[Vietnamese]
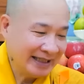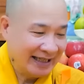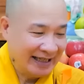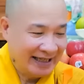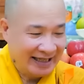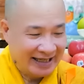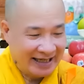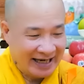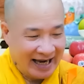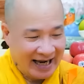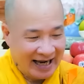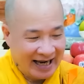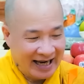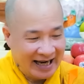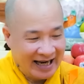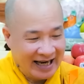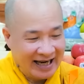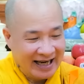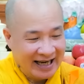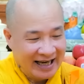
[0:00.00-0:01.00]
Cái
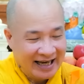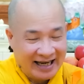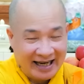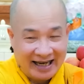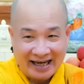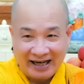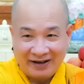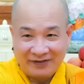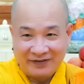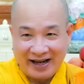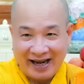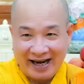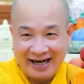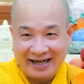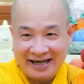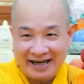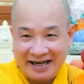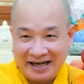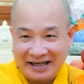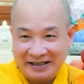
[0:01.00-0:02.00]
ông
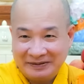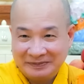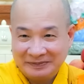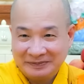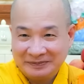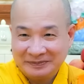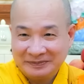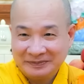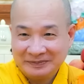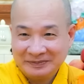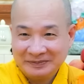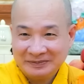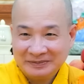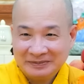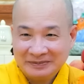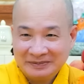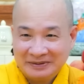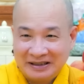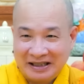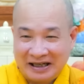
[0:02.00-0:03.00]
để đó đó,
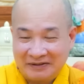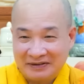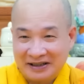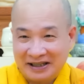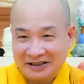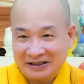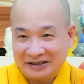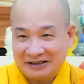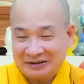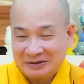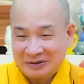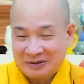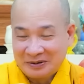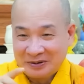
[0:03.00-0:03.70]
ông là